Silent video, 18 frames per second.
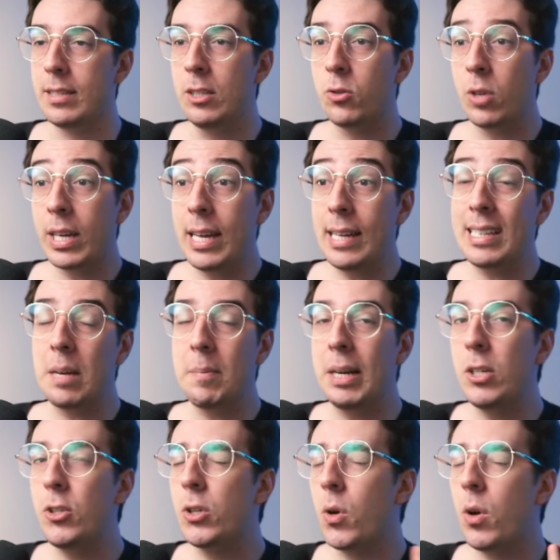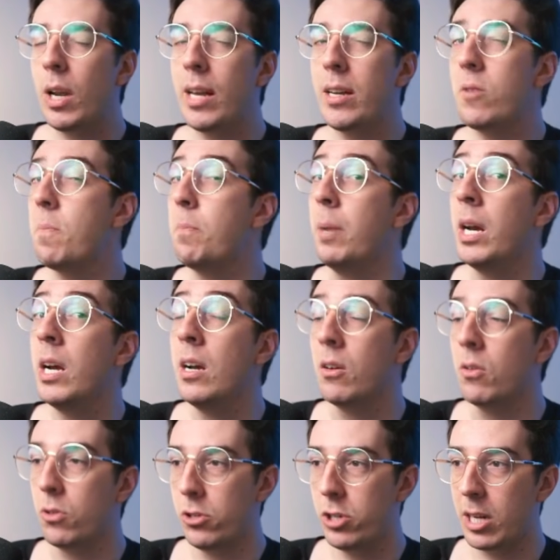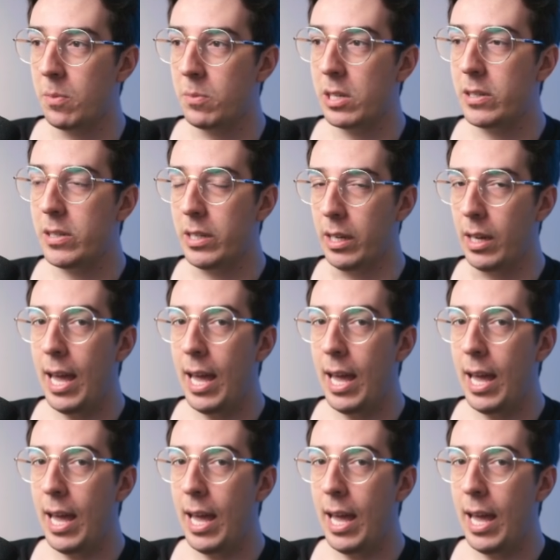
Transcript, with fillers: Isso aqui é trabalho de colarinho branco, digamos assim.